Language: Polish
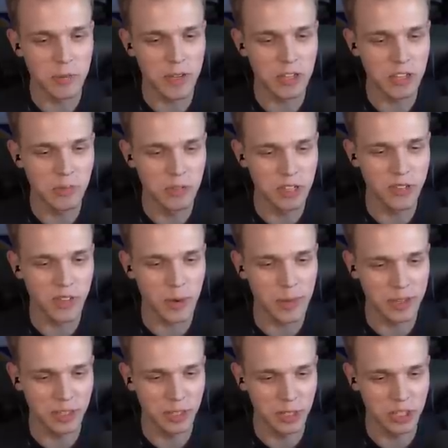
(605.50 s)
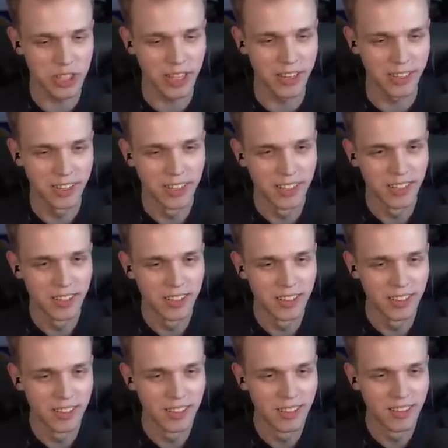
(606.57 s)
pięć, czyli musisz wykopać pięć. tylko cztery.
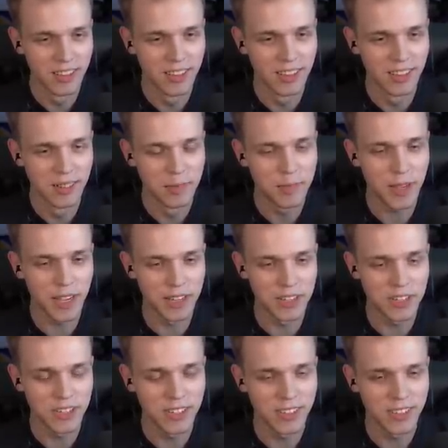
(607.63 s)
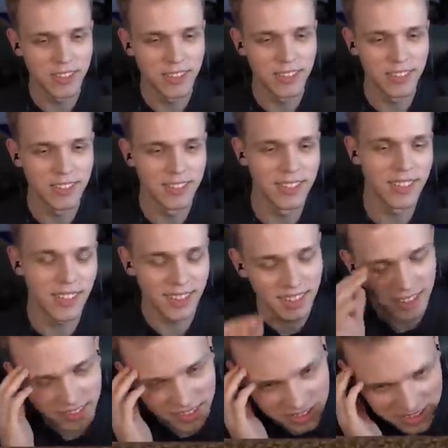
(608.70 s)
Pięć muszę, pięć, żeby wygrać. Ja
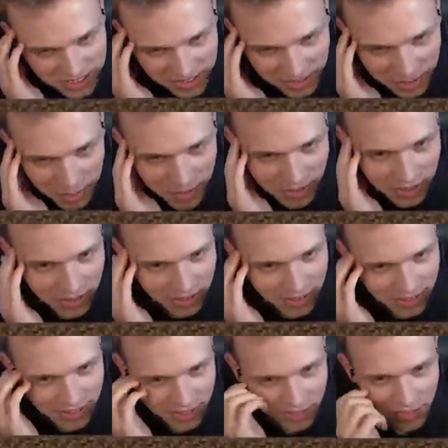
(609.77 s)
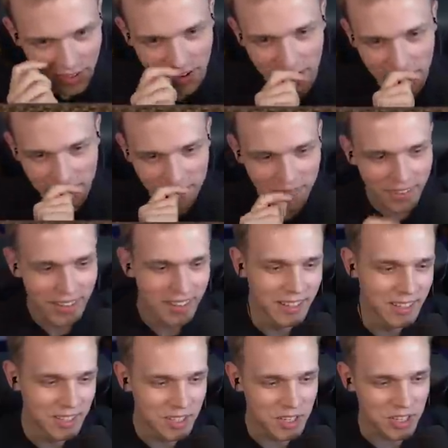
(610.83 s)
Raz, nie wytrzymam, dobra, no. dwa
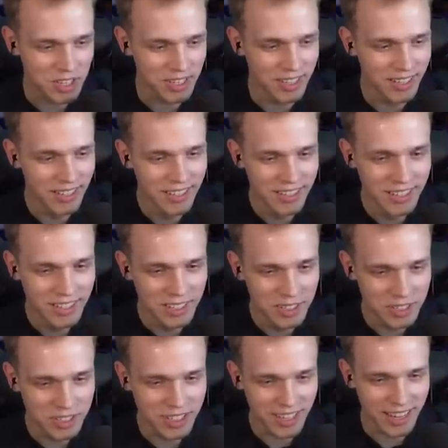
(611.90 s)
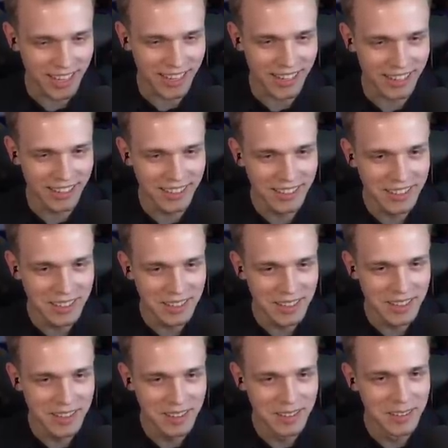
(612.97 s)
trzy cztery, Cztery.